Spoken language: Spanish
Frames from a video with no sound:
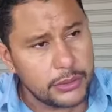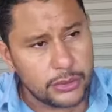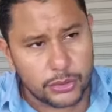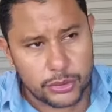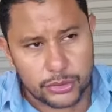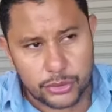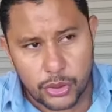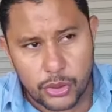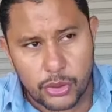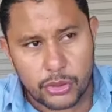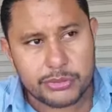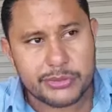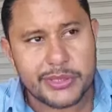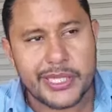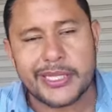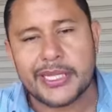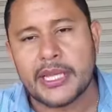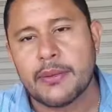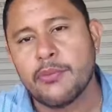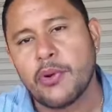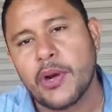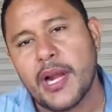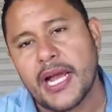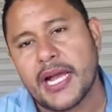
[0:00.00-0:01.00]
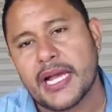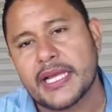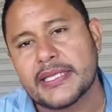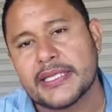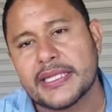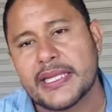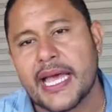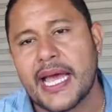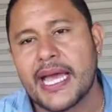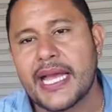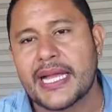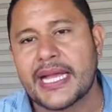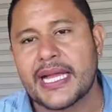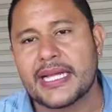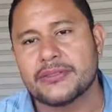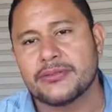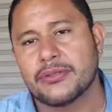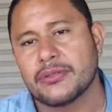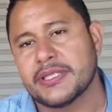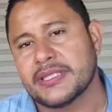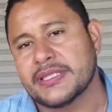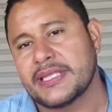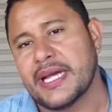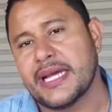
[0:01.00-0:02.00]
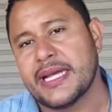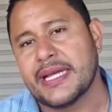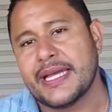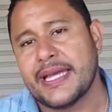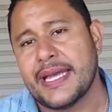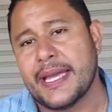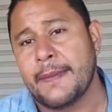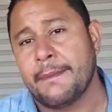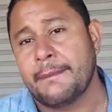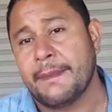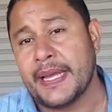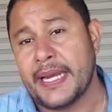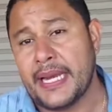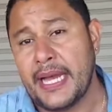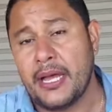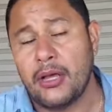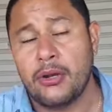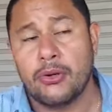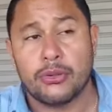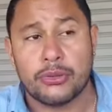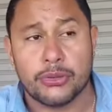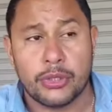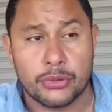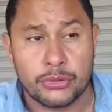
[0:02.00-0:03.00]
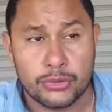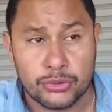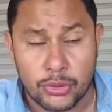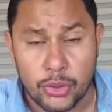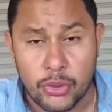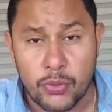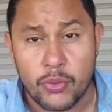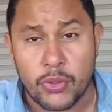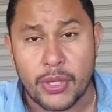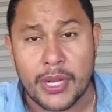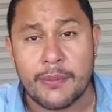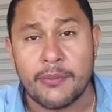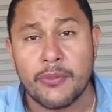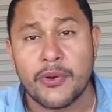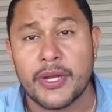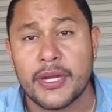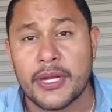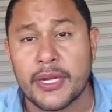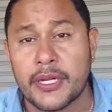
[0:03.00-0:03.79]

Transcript: nosotros tenemos la cantidad de casos que están esperados, lo que nosotros buscamos